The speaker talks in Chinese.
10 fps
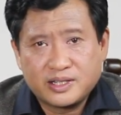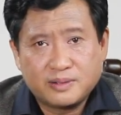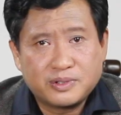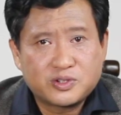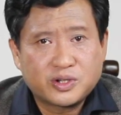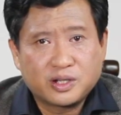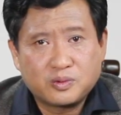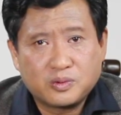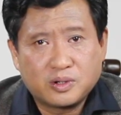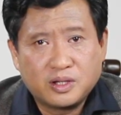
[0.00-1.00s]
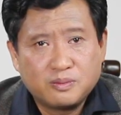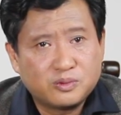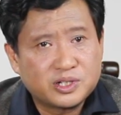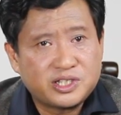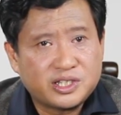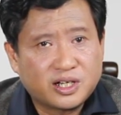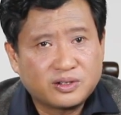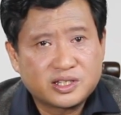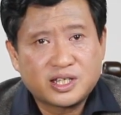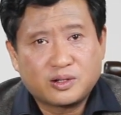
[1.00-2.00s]
人们穿过木西
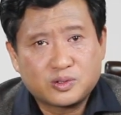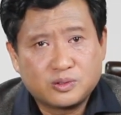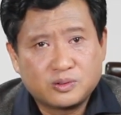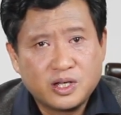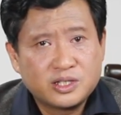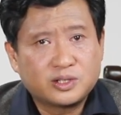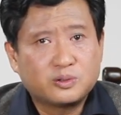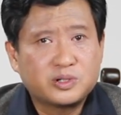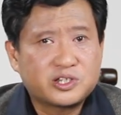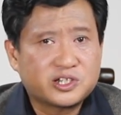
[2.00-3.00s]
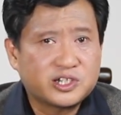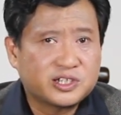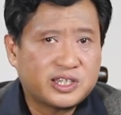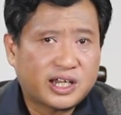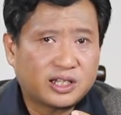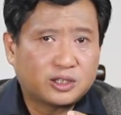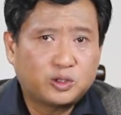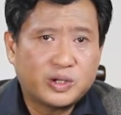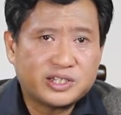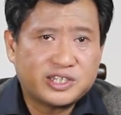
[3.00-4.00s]
高的草丛，走过只剩下
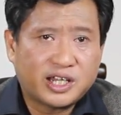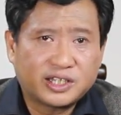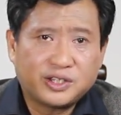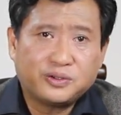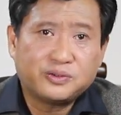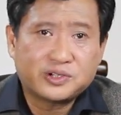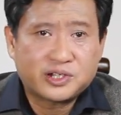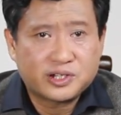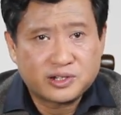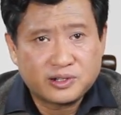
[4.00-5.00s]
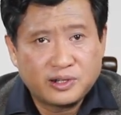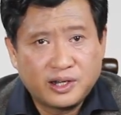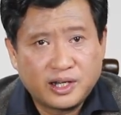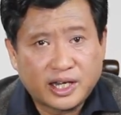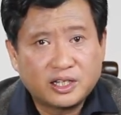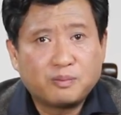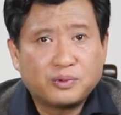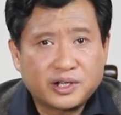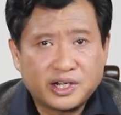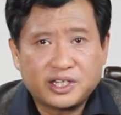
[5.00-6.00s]
断墙的游泳池，来到
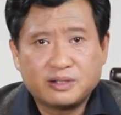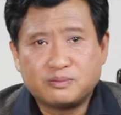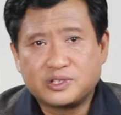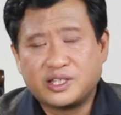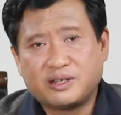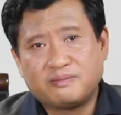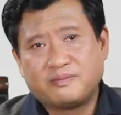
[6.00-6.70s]
伯格里的墓前。